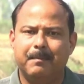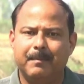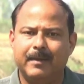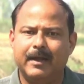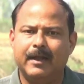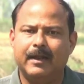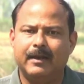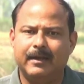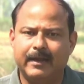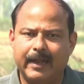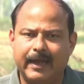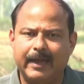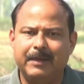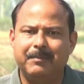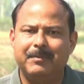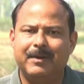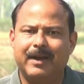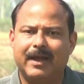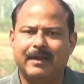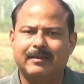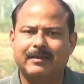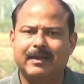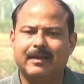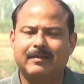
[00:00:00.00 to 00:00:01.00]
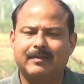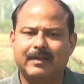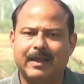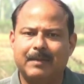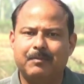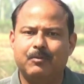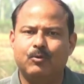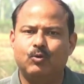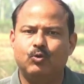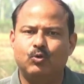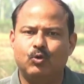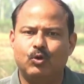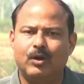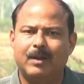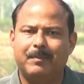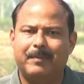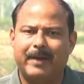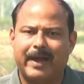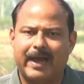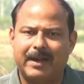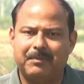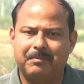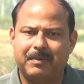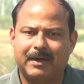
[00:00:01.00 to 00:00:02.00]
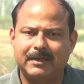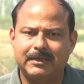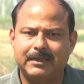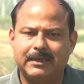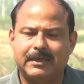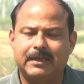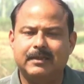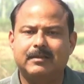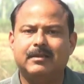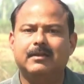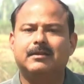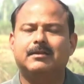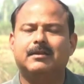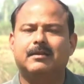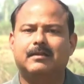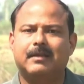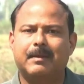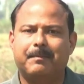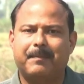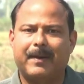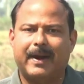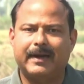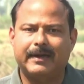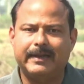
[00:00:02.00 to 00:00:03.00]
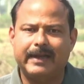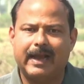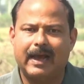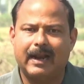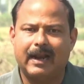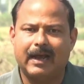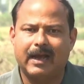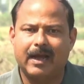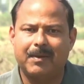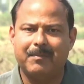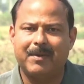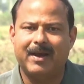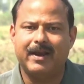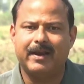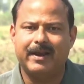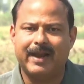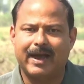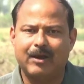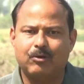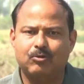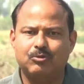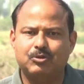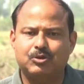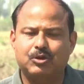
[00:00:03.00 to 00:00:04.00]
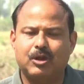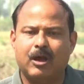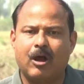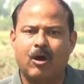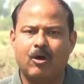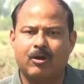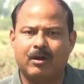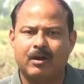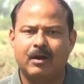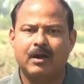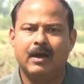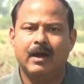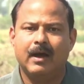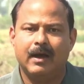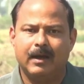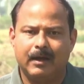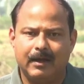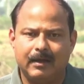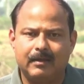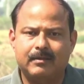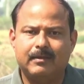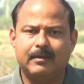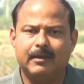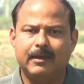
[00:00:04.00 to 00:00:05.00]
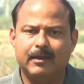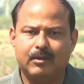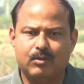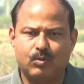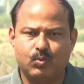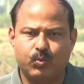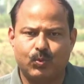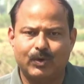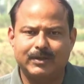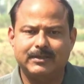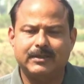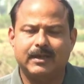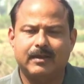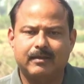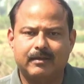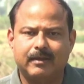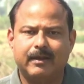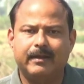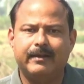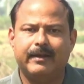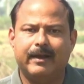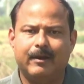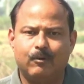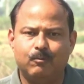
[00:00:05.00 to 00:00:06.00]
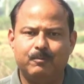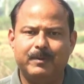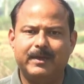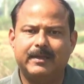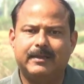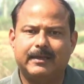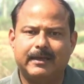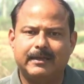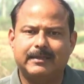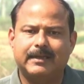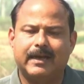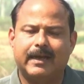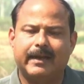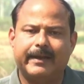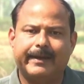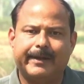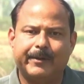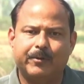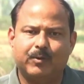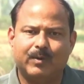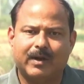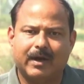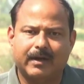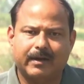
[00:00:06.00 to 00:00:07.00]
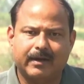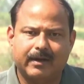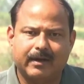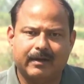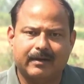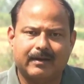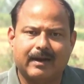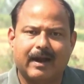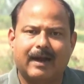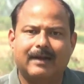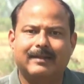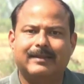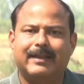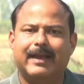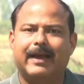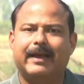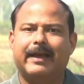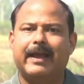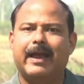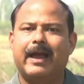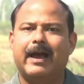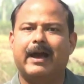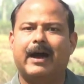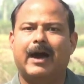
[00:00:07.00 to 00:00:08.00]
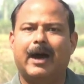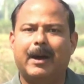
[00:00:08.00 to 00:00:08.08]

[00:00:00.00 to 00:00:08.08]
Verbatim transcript: में नहीं मिला था तब उन्होंने बयानबाजी की थी जिससे पार्टी आलाकमान नाखुश था और इस इस वजह से यह उम्मीद की जा रही कि उनका टिकट काट दिया गया